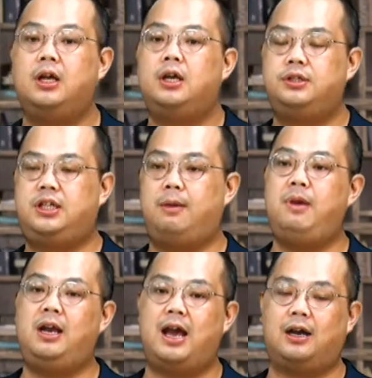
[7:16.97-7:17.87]
前
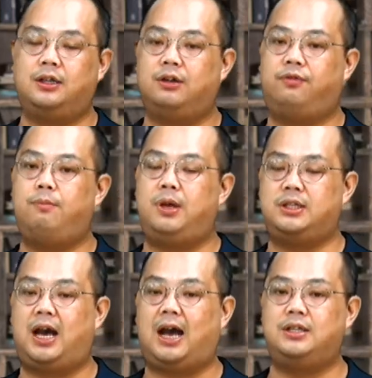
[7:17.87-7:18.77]
面两个呢，分别是
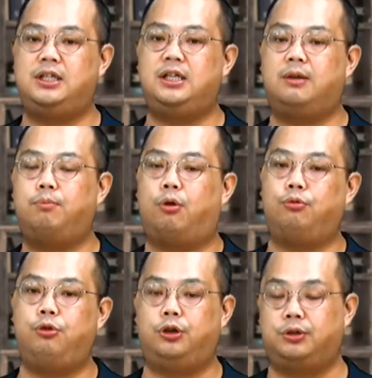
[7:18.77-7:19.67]
韩信跟彭
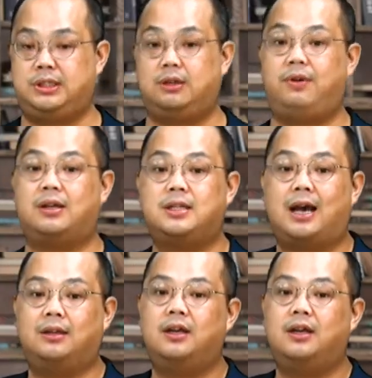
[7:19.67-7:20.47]
越，都死得非常惨。